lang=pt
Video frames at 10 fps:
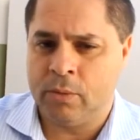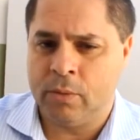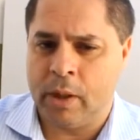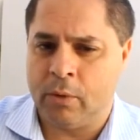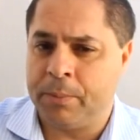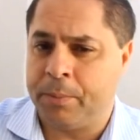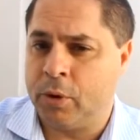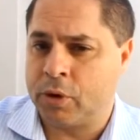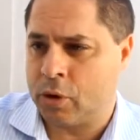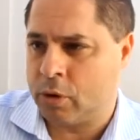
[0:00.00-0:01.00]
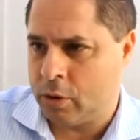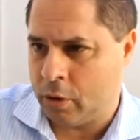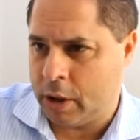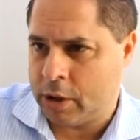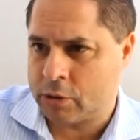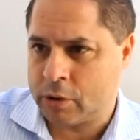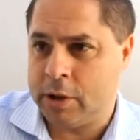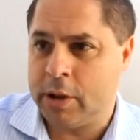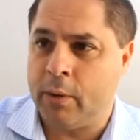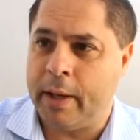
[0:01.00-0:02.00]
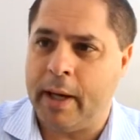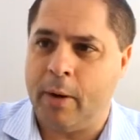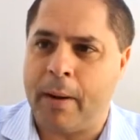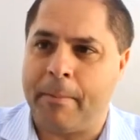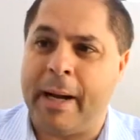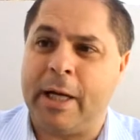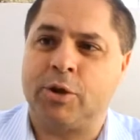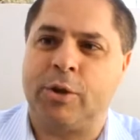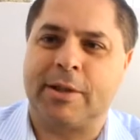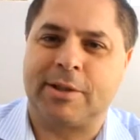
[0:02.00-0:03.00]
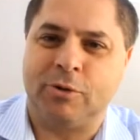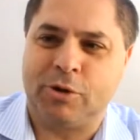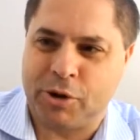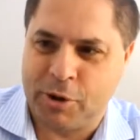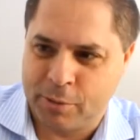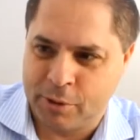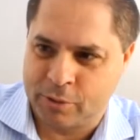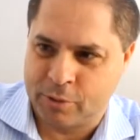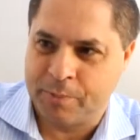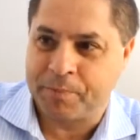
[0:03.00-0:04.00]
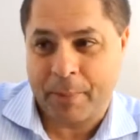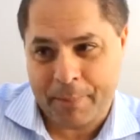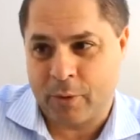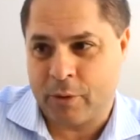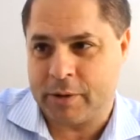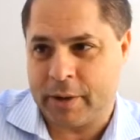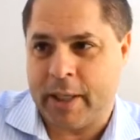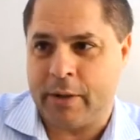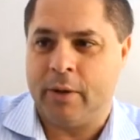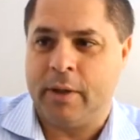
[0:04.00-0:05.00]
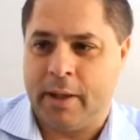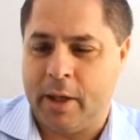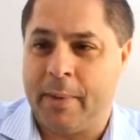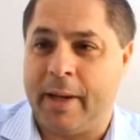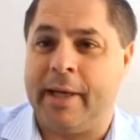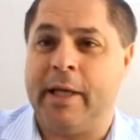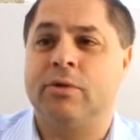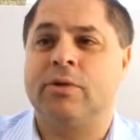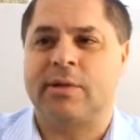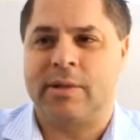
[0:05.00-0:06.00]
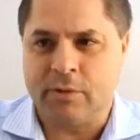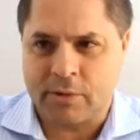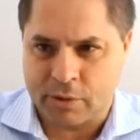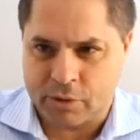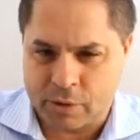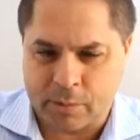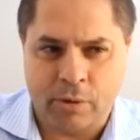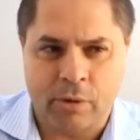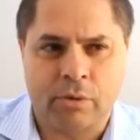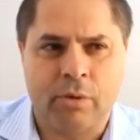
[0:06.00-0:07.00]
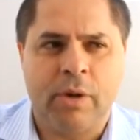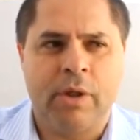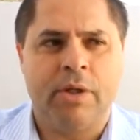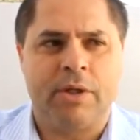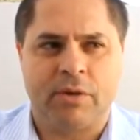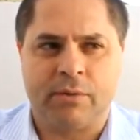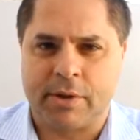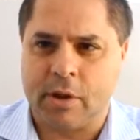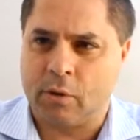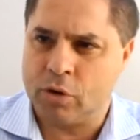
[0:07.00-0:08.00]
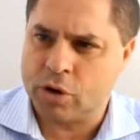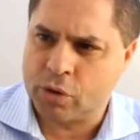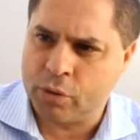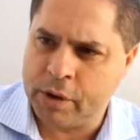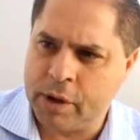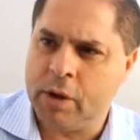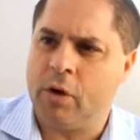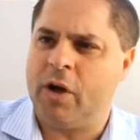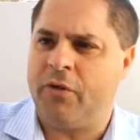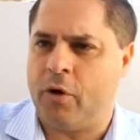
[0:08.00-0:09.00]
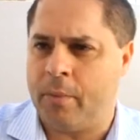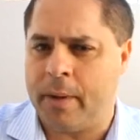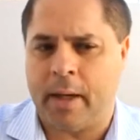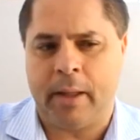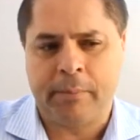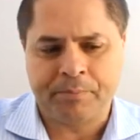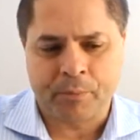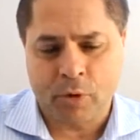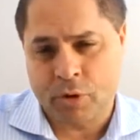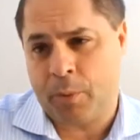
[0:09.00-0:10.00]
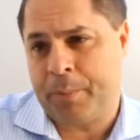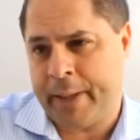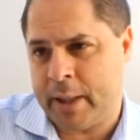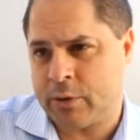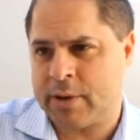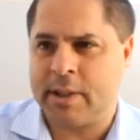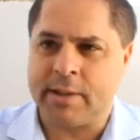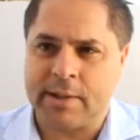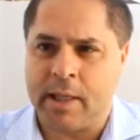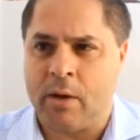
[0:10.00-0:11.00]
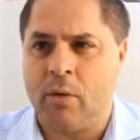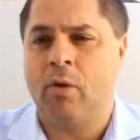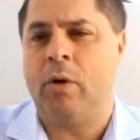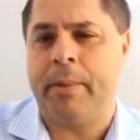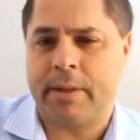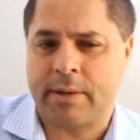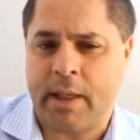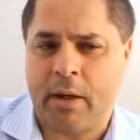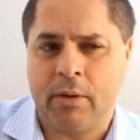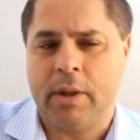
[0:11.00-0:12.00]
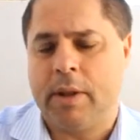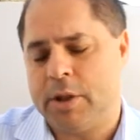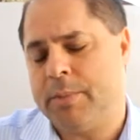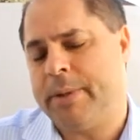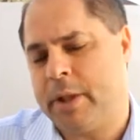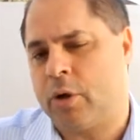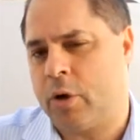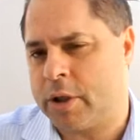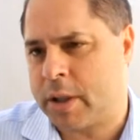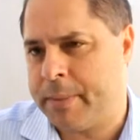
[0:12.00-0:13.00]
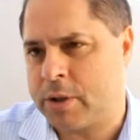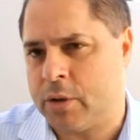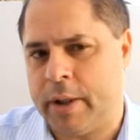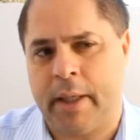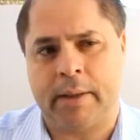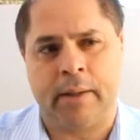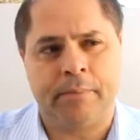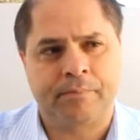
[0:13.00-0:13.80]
é o imposto ecológico que não é uma majoração de tributo, pelo contrário, é uma redução do seu tributo se você construir ou reformar o seu prédio residencial ou comercial de maneira ecologicamente correta.